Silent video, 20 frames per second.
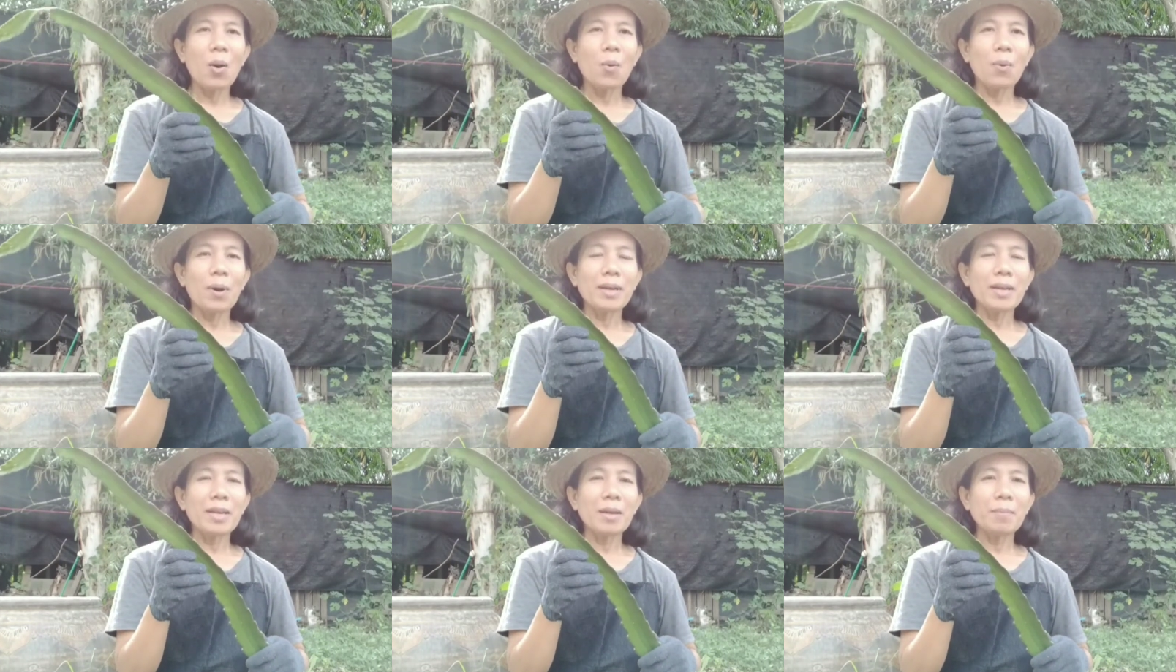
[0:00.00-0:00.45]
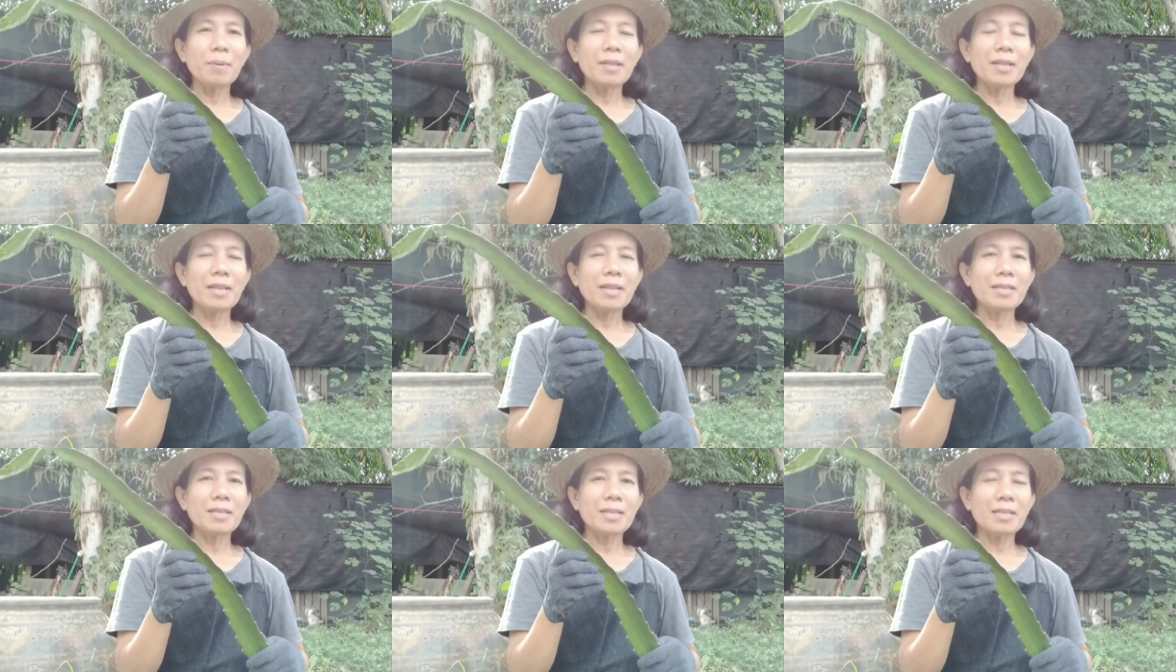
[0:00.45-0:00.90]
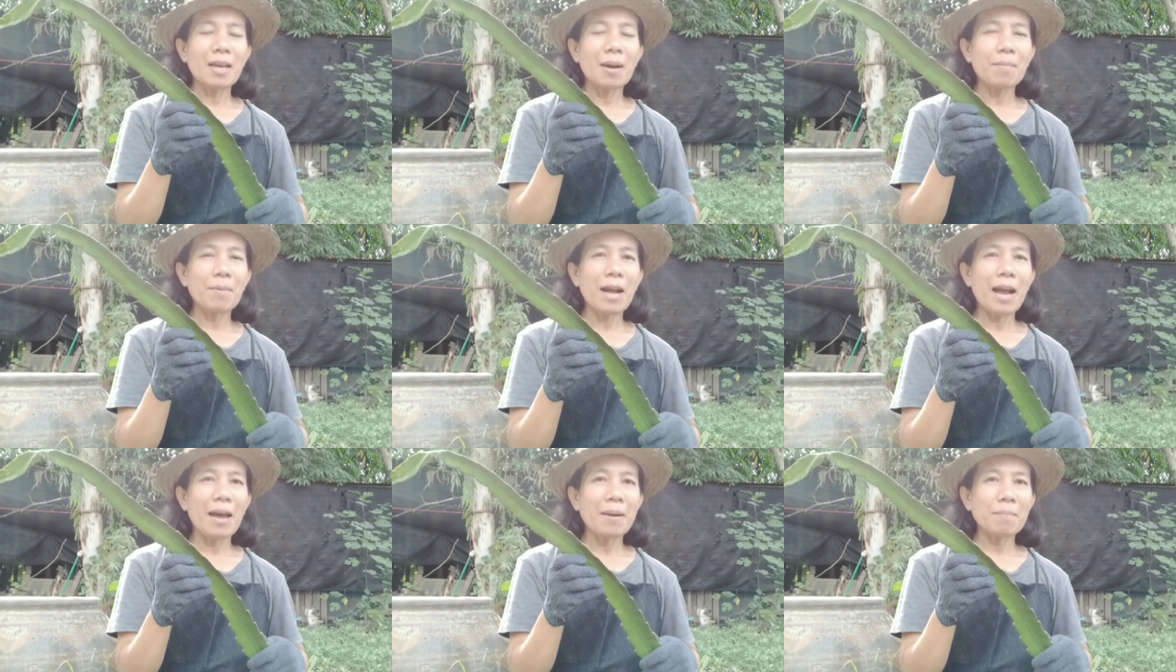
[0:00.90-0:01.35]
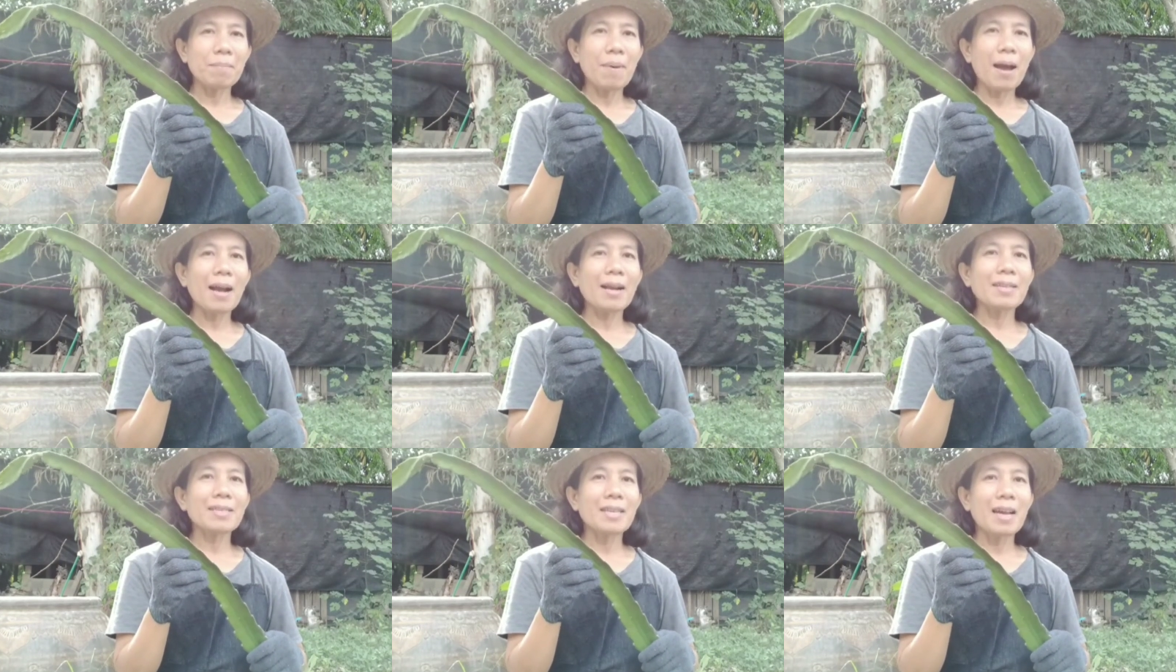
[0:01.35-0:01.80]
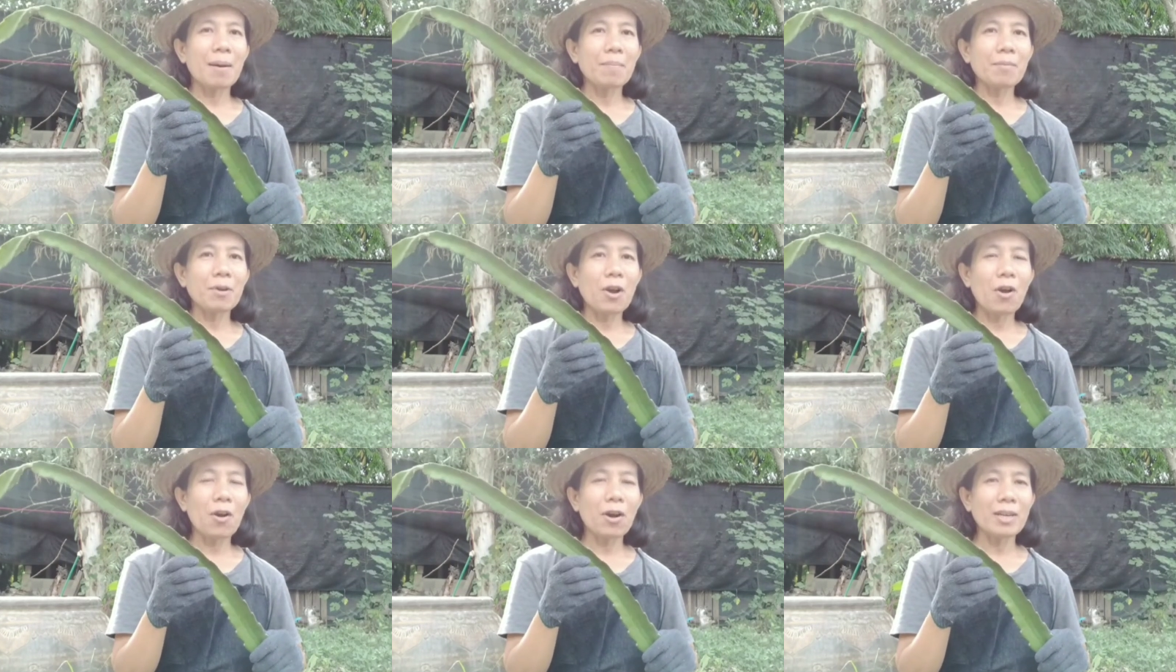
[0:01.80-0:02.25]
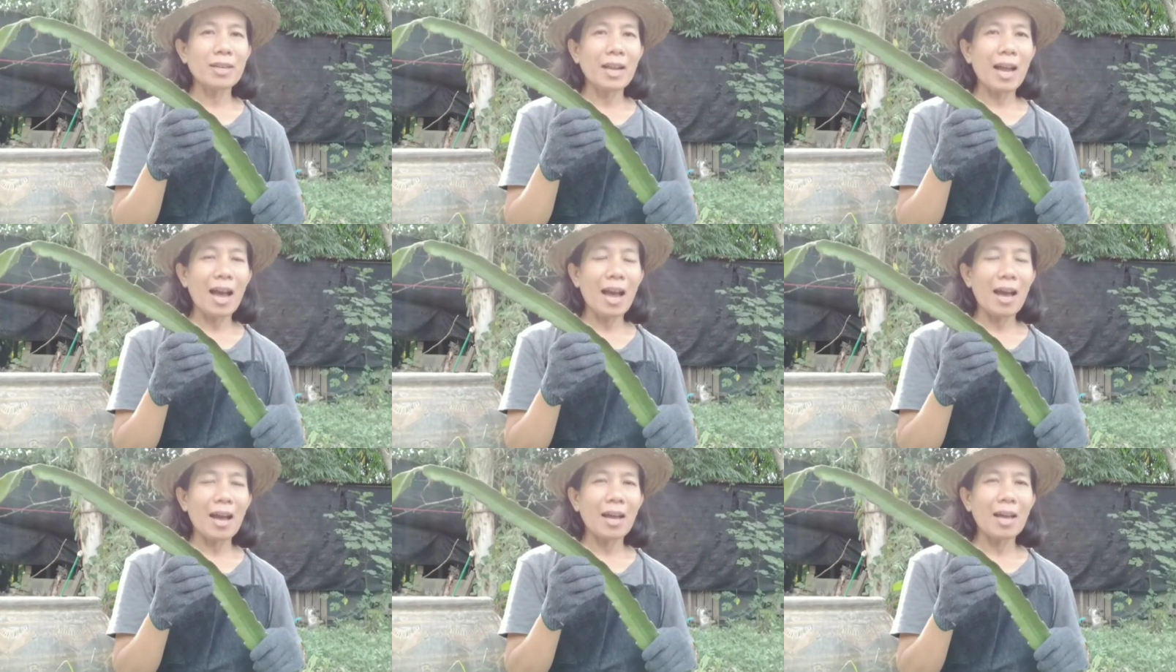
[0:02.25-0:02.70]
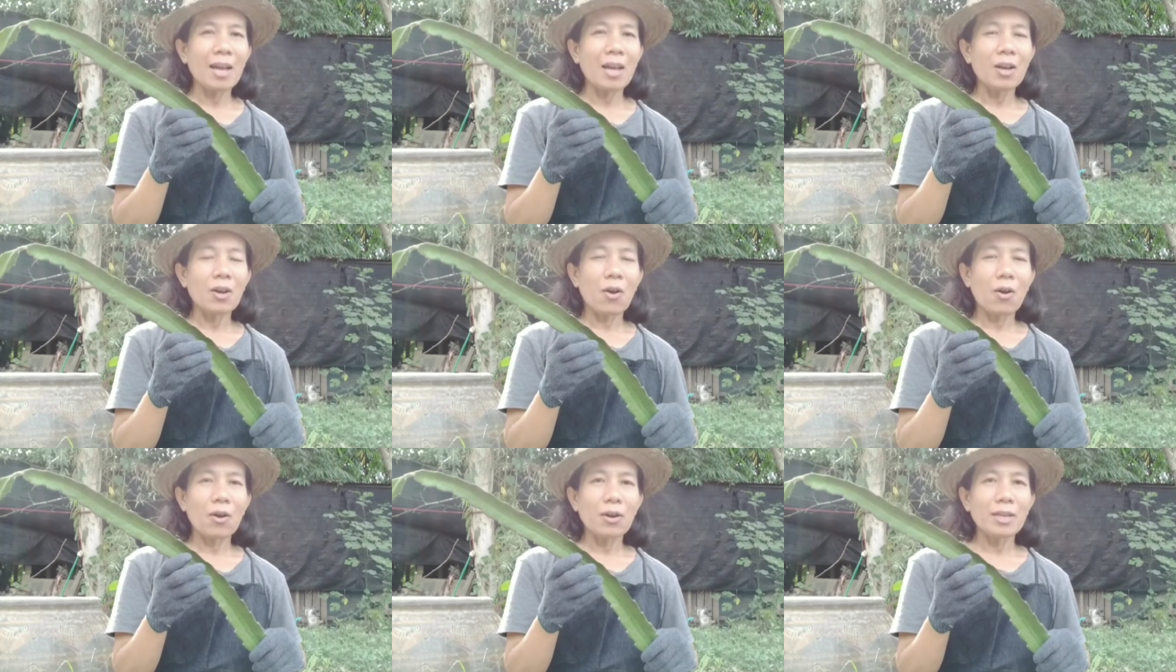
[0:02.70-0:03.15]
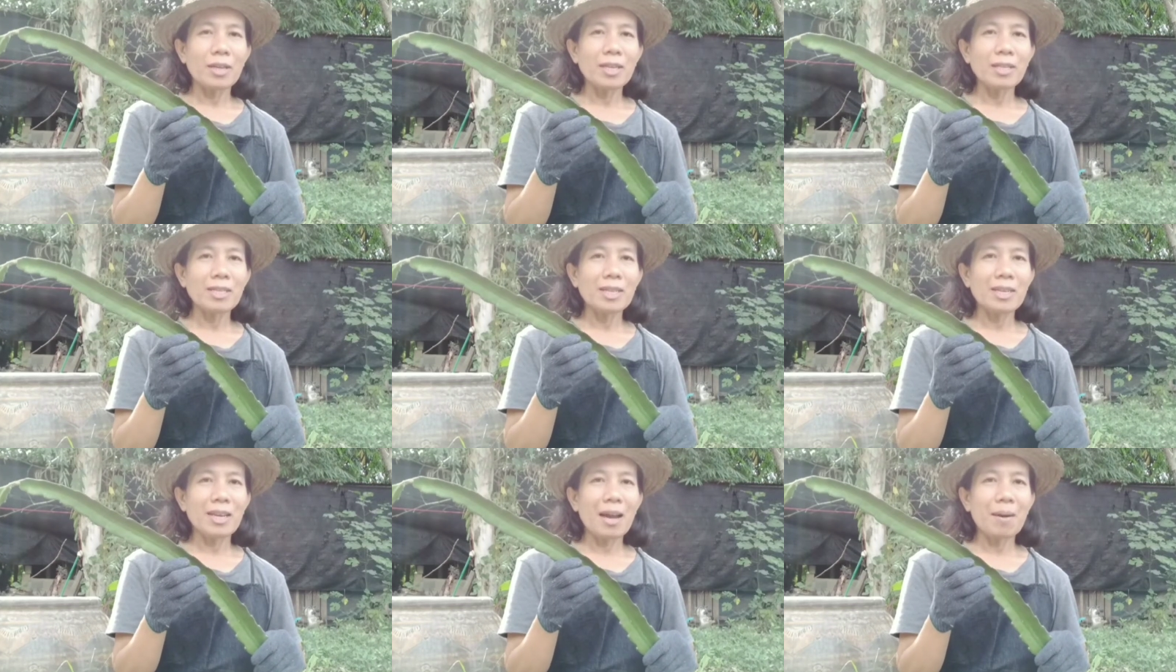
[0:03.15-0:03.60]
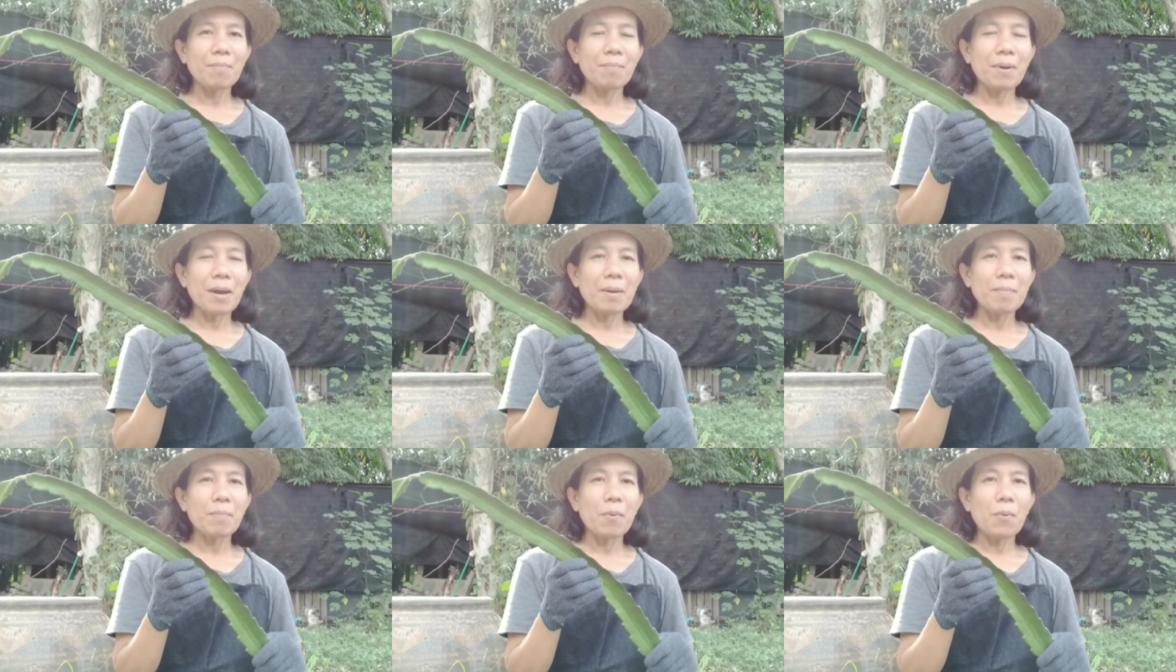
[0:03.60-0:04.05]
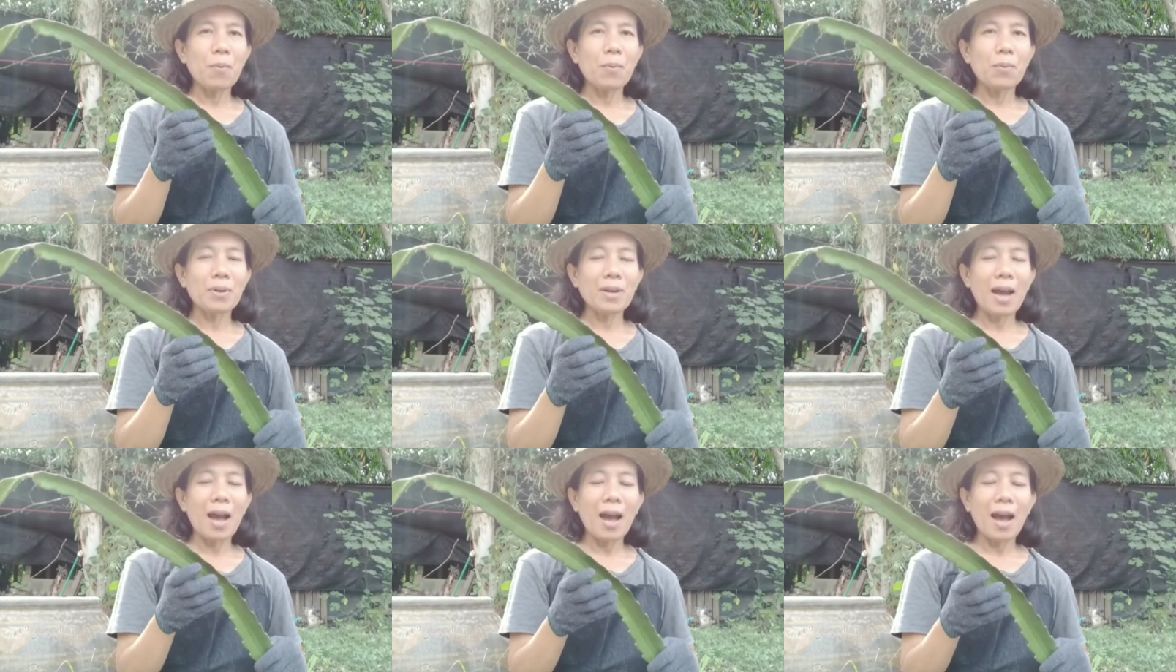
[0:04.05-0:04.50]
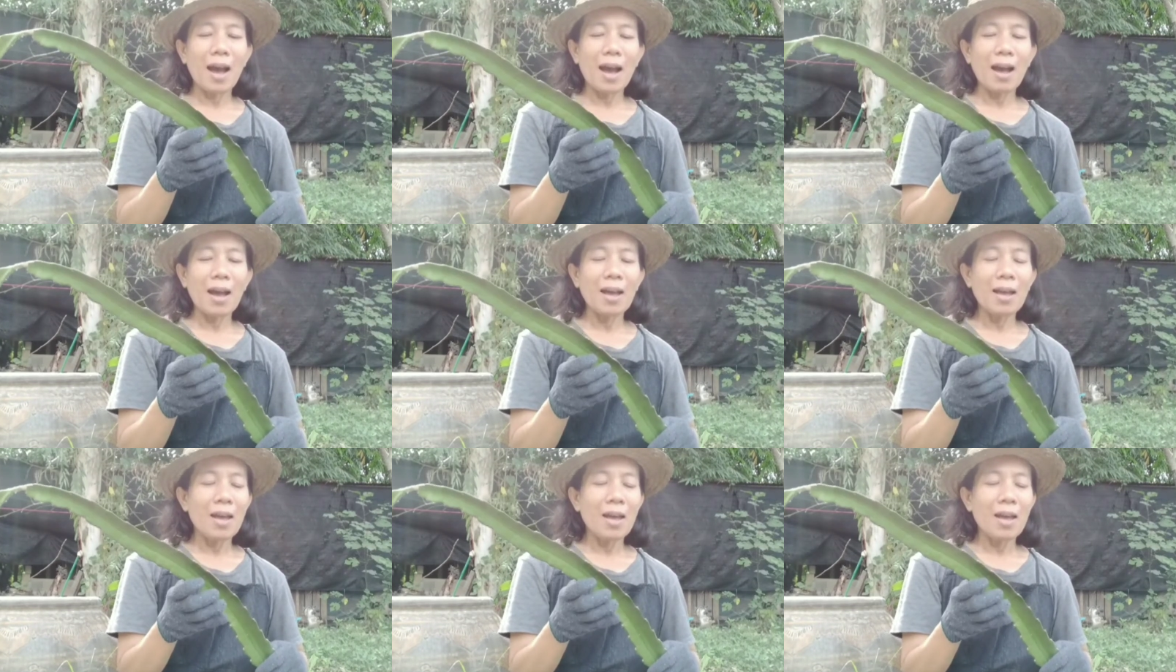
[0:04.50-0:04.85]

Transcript: วันนี้พี่ตีจะทำการปักชำก่อนค่ะ ก่อนที่จะนำไปปลูกนะคะ